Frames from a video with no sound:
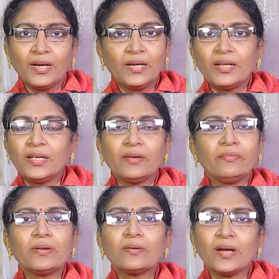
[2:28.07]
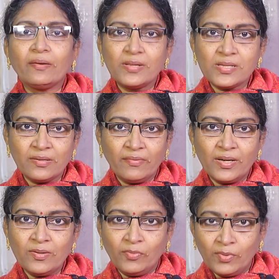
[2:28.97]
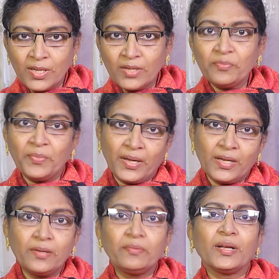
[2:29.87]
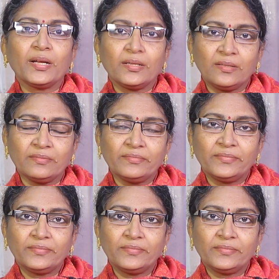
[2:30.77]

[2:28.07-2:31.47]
అంటే ఎవరు కావాల్సిన వాళ్ళు ఉండరు మిగలరు అని అర్థం